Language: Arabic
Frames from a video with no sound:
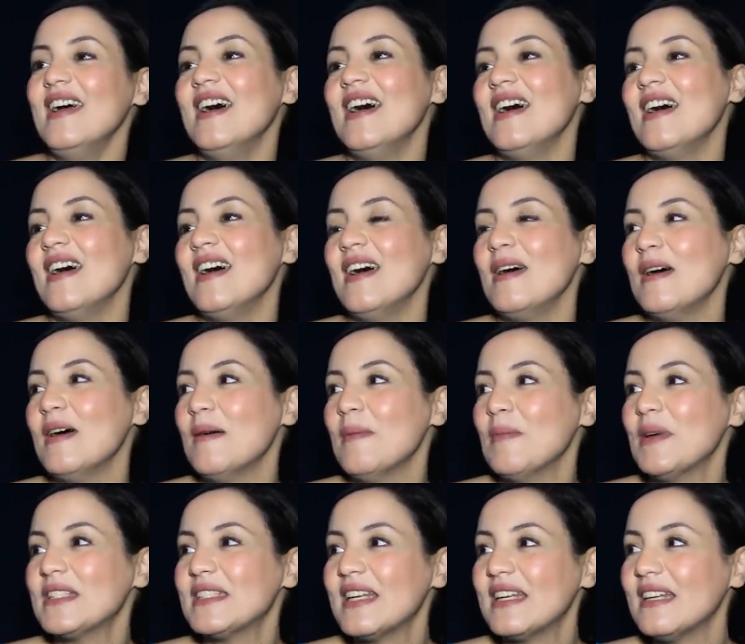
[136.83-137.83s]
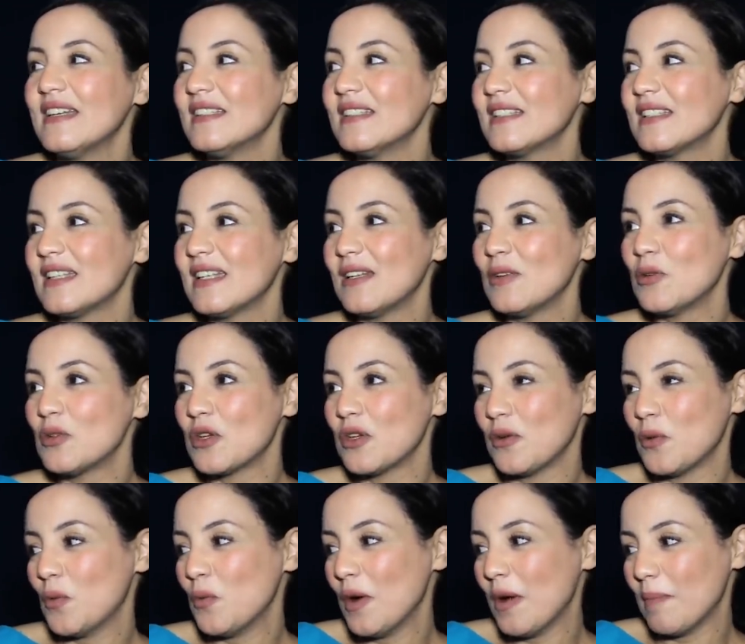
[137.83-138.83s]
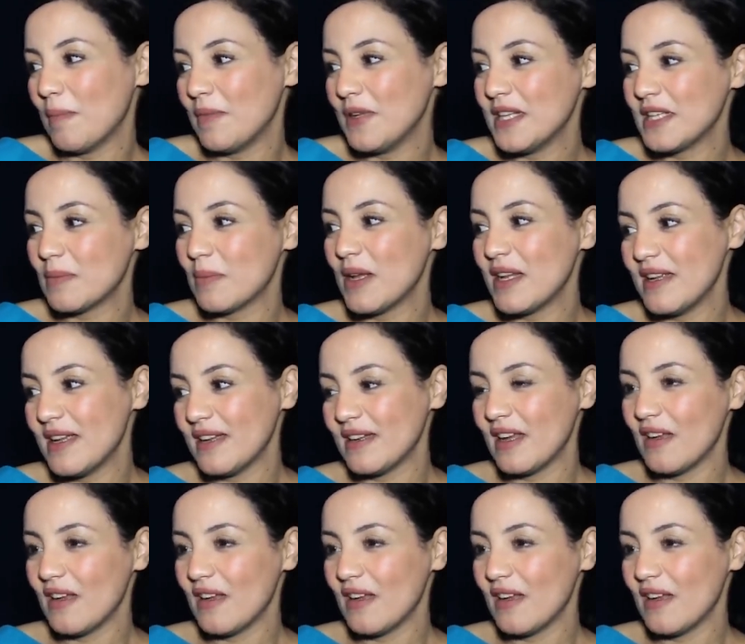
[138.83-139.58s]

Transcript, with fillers: آه مثلا هو بالنسبه لي